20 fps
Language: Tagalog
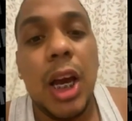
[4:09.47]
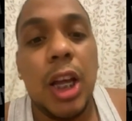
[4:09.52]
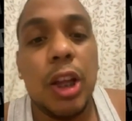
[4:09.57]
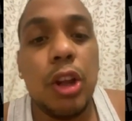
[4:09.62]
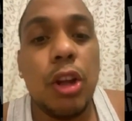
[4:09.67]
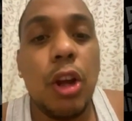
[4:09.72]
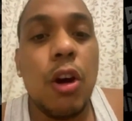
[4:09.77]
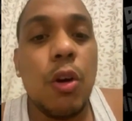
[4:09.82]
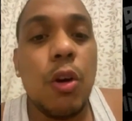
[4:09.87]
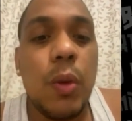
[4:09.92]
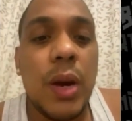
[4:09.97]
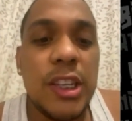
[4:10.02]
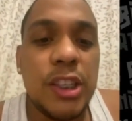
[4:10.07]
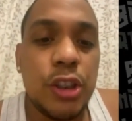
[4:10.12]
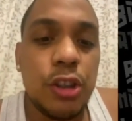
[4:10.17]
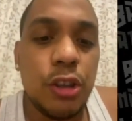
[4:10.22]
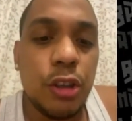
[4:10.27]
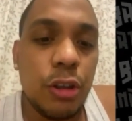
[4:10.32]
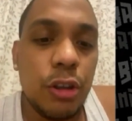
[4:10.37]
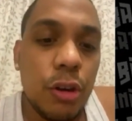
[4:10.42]
Ito ang
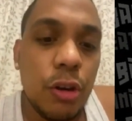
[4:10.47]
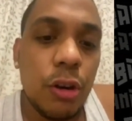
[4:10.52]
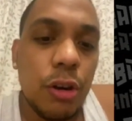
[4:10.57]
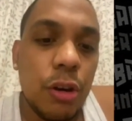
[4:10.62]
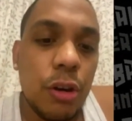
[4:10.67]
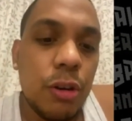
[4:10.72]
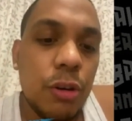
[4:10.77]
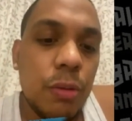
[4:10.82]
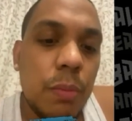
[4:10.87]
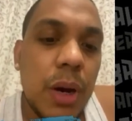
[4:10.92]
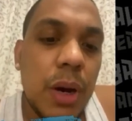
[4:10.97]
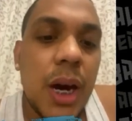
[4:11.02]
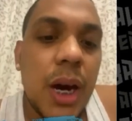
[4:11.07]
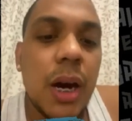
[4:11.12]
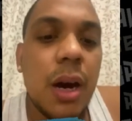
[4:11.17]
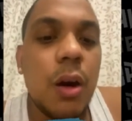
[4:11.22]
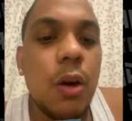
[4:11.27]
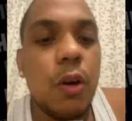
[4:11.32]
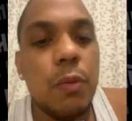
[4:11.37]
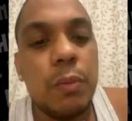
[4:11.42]
question ko,
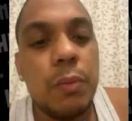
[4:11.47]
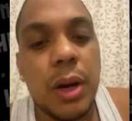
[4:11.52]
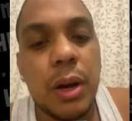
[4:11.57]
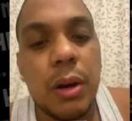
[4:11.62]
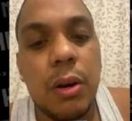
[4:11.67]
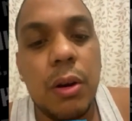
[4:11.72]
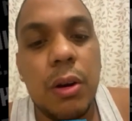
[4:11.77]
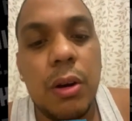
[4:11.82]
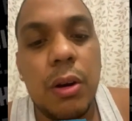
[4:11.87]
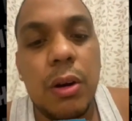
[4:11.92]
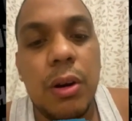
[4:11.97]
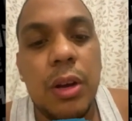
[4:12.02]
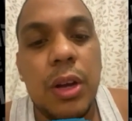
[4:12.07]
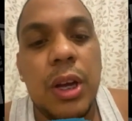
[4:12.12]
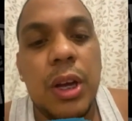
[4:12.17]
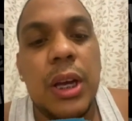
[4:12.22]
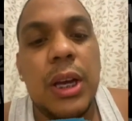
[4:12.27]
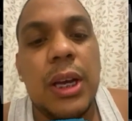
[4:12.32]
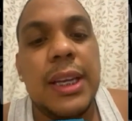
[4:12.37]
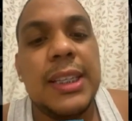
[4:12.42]
mga kahombre ko,
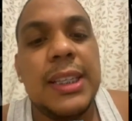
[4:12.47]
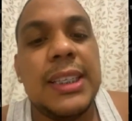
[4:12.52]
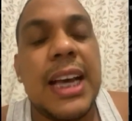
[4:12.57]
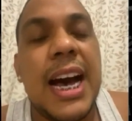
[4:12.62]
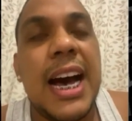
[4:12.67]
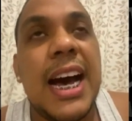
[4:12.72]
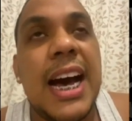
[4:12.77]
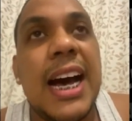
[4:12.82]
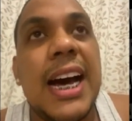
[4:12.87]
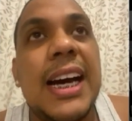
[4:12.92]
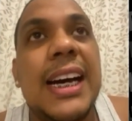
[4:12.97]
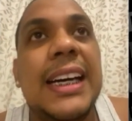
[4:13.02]
sa